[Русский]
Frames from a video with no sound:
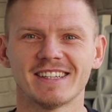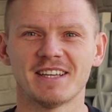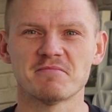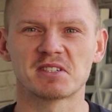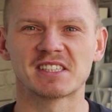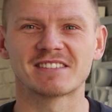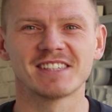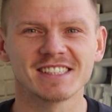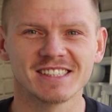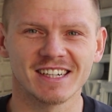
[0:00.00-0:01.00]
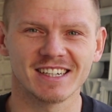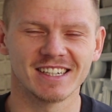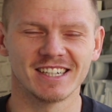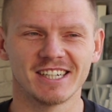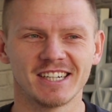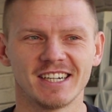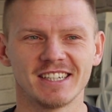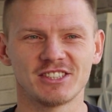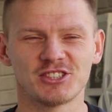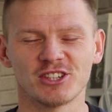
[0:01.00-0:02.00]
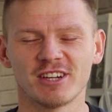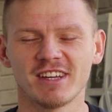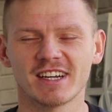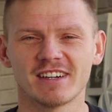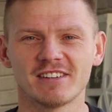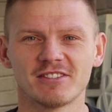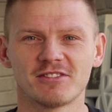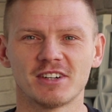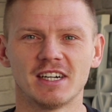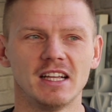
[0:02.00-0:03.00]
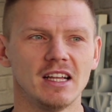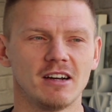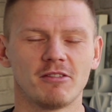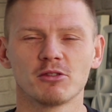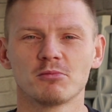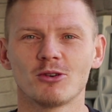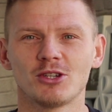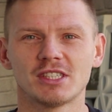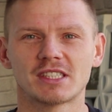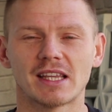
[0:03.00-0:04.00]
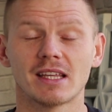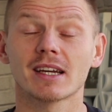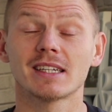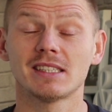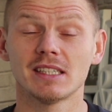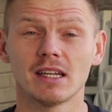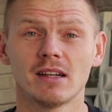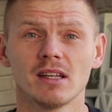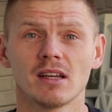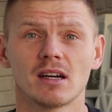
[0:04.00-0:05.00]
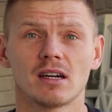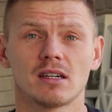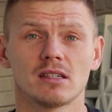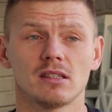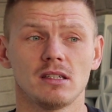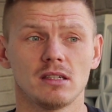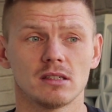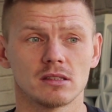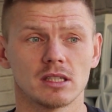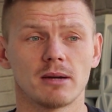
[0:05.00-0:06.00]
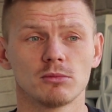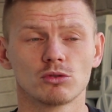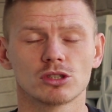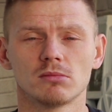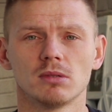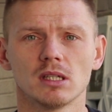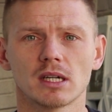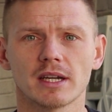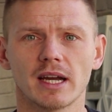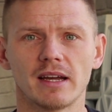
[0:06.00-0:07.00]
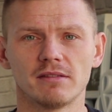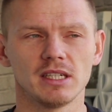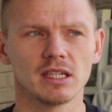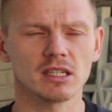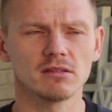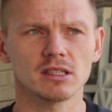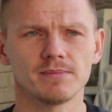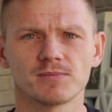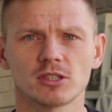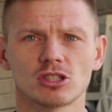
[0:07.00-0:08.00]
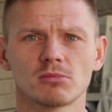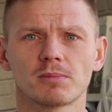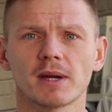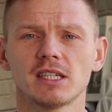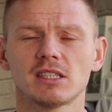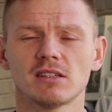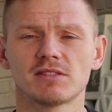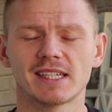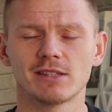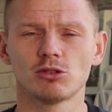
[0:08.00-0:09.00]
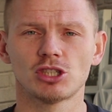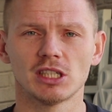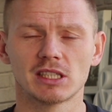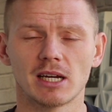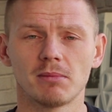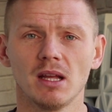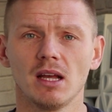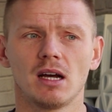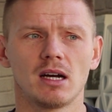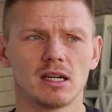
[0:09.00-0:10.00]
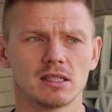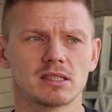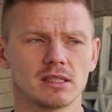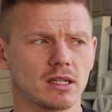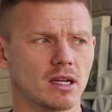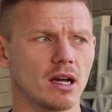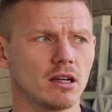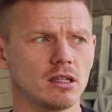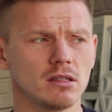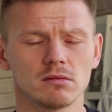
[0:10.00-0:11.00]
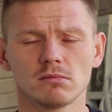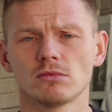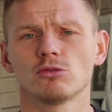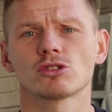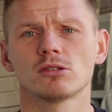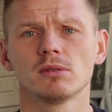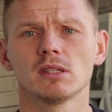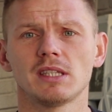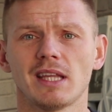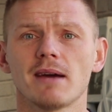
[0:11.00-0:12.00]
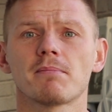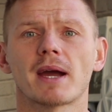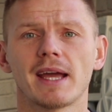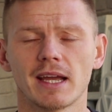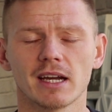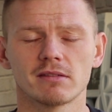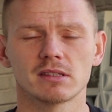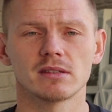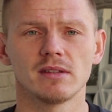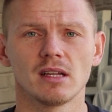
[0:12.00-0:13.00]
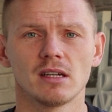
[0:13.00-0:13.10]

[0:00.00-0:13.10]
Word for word: небезызвестных э, человека в футбольной среде России. А, и нам нужно было край выигрывать, чтобы пройти в следующий этап. А, ЦДК нужно было не проигрывать.